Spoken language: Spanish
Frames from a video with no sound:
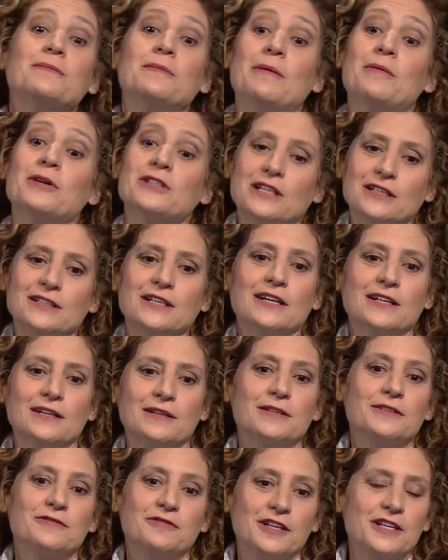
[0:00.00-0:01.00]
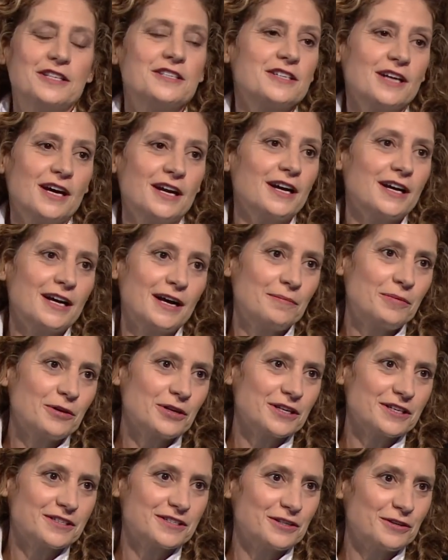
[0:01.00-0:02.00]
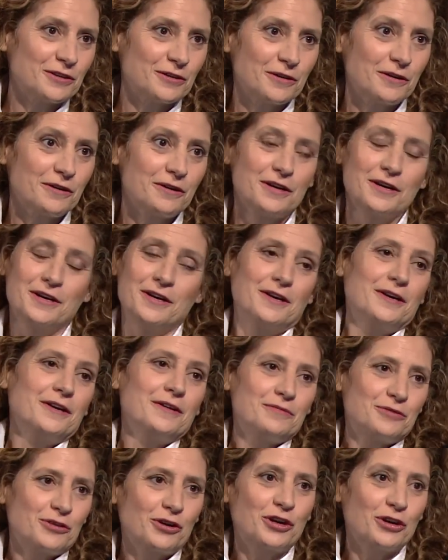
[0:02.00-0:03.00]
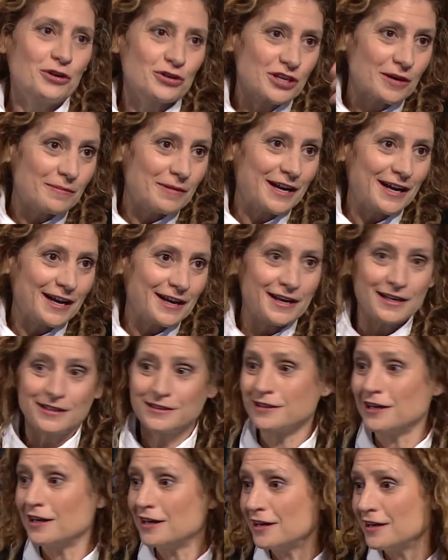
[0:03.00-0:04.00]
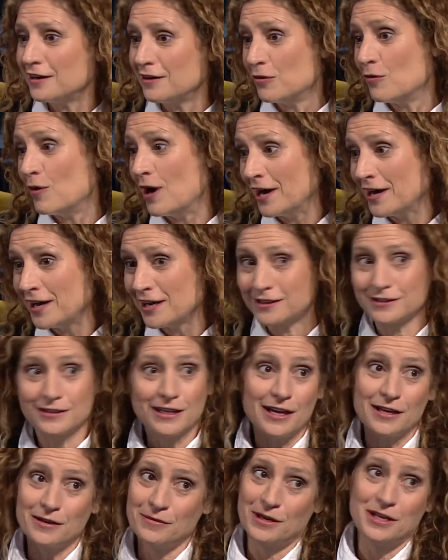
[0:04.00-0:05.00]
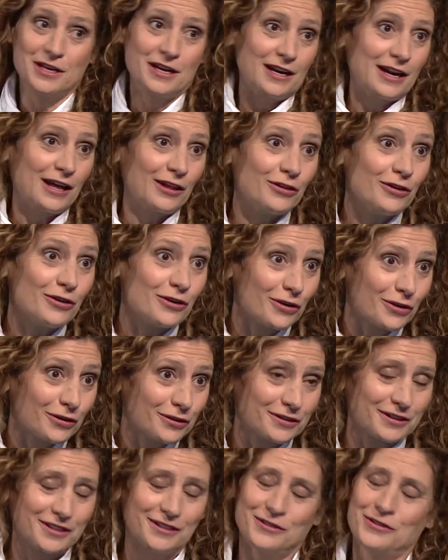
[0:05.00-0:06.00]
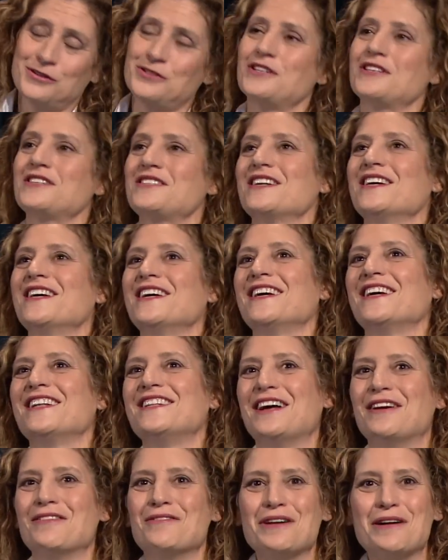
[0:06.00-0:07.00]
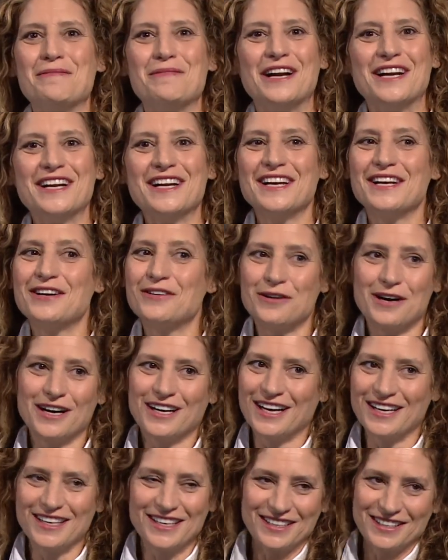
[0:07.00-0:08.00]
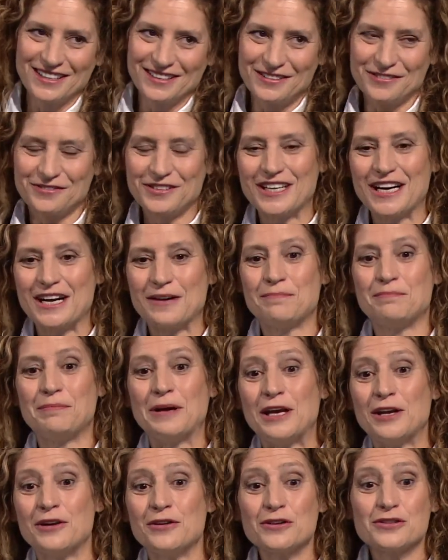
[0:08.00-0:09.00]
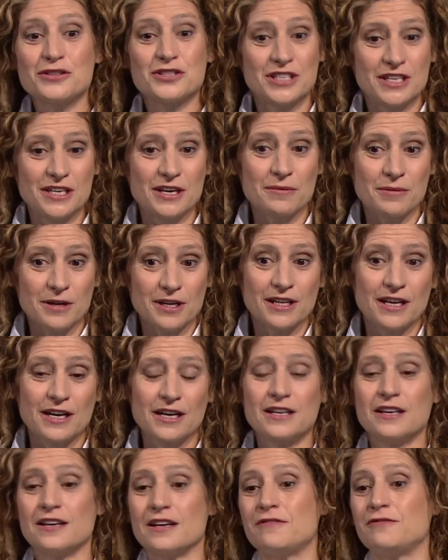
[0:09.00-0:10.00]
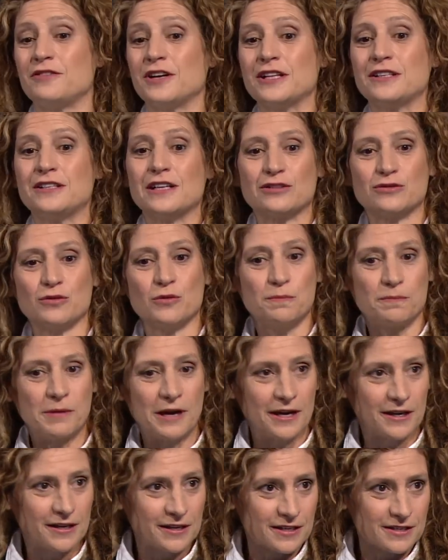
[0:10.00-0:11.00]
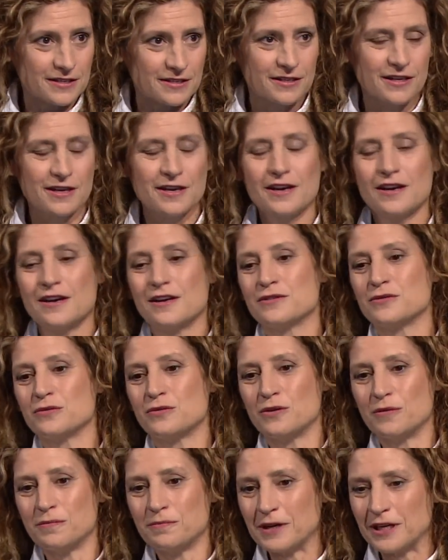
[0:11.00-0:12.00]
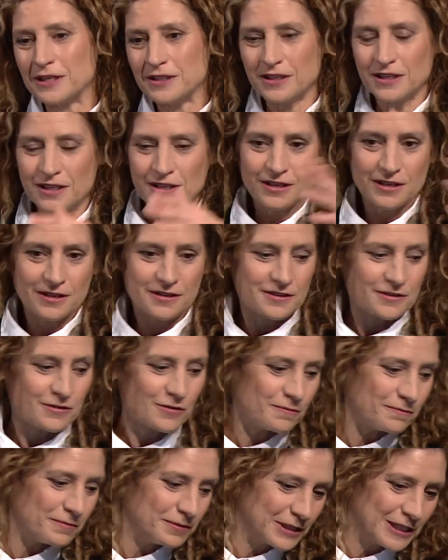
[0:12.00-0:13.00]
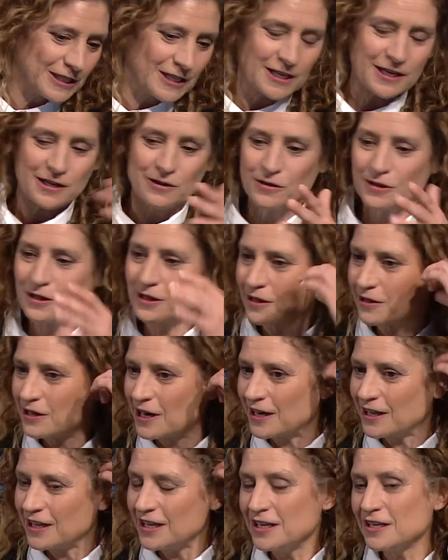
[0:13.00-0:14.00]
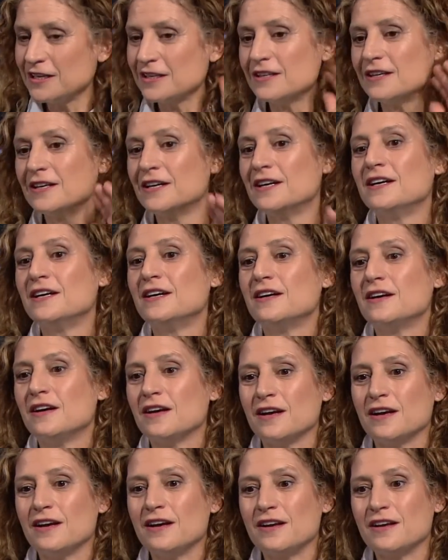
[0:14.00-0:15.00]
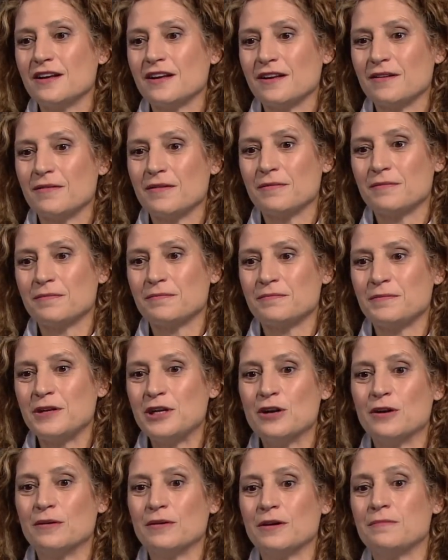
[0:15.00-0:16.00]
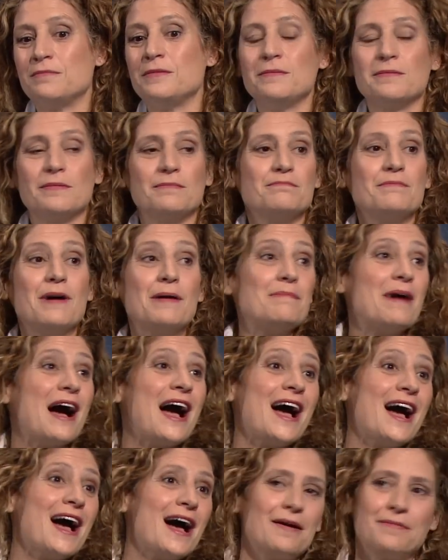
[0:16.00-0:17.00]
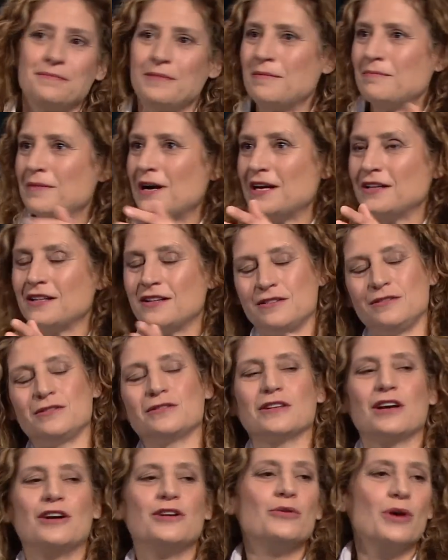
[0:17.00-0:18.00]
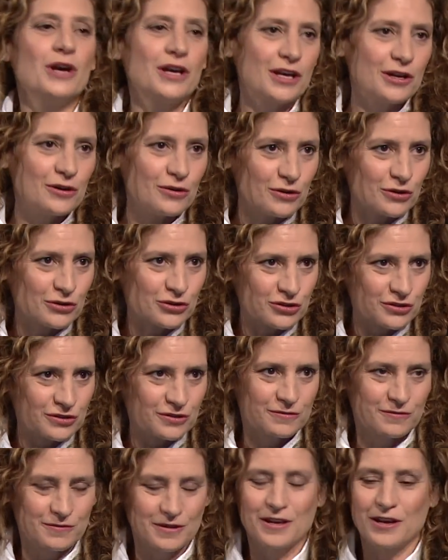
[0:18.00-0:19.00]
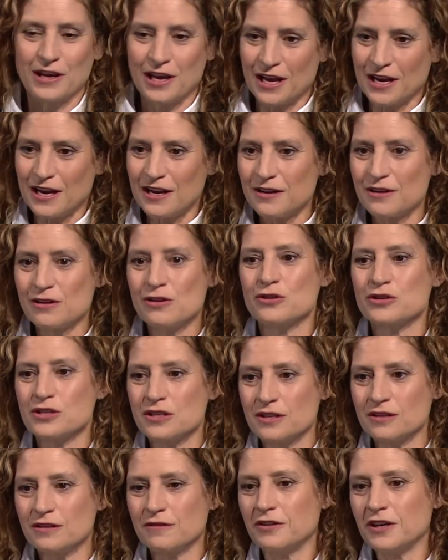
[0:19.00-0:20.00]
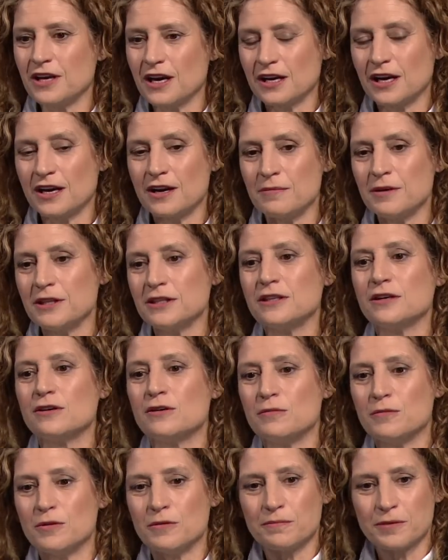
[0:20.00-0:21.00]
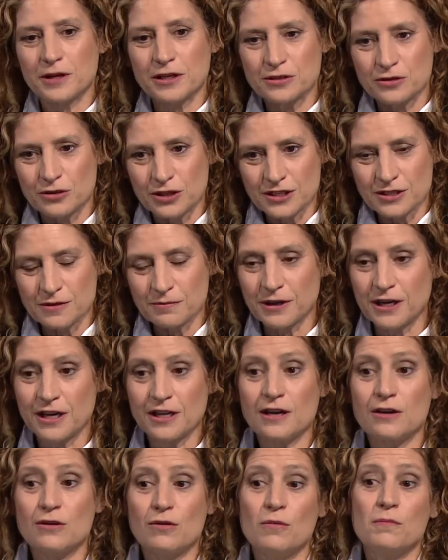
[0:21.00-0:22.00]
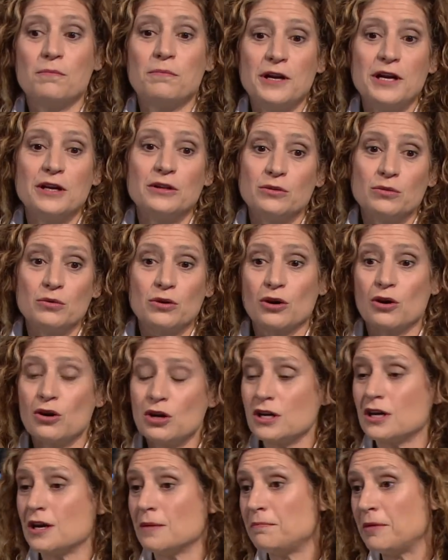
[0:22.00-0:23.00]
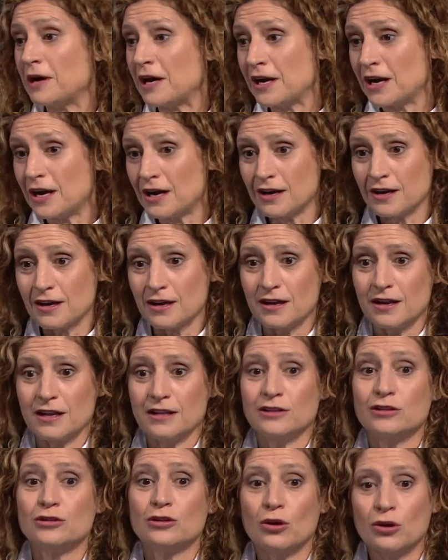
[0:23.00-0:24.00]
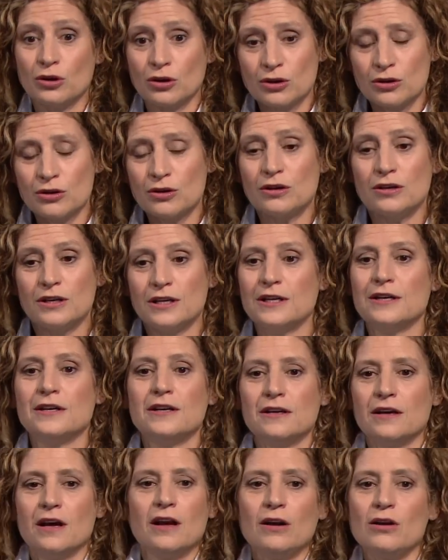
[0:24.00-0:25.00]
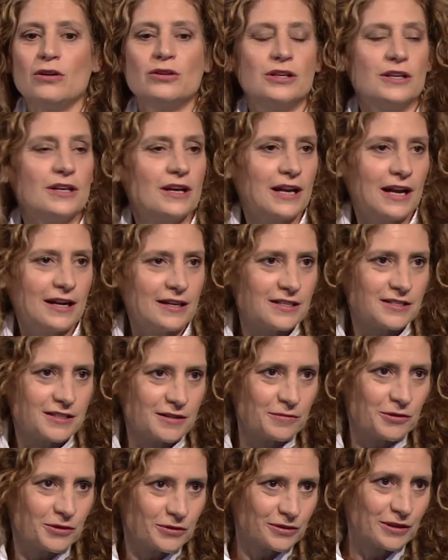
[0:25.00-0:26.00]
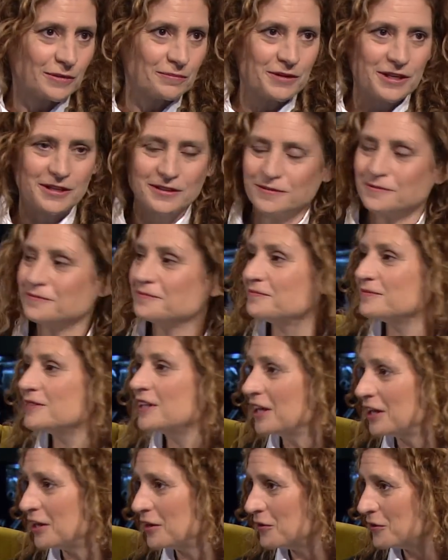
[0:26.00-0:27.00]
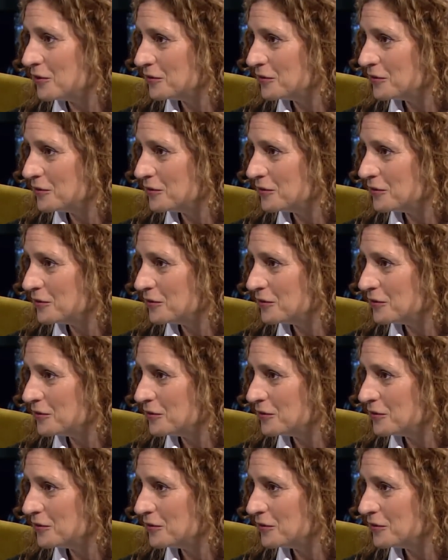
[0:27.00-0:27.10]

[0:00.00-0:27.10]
vamos a tratar de diferenciar acá porque si no yo quiero llamar a esta o a esta y vienen, las, dos. Entonces, de alguna manera dijo, acá hay que identificar. Pero sí es verdad que frente a sus pares, sus compañeros y compañeras del jardín, eh, eh, vino, es mi mamá, mamá, no es que no nos... Él nos identifica claramente como personas separadas cumpliendo un rol que para el entorno él lo tiene clarísimo también, creo.